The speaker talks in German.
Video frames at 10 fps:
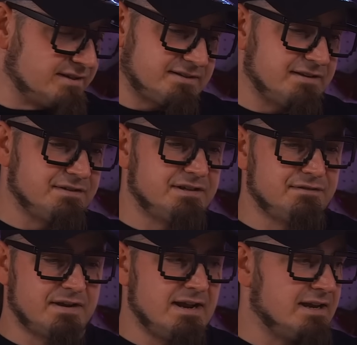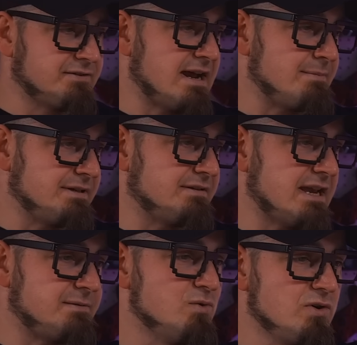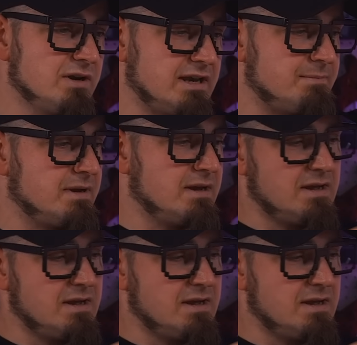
ist definitiv geil. Also da haben sie sich echt Mühe gegeben.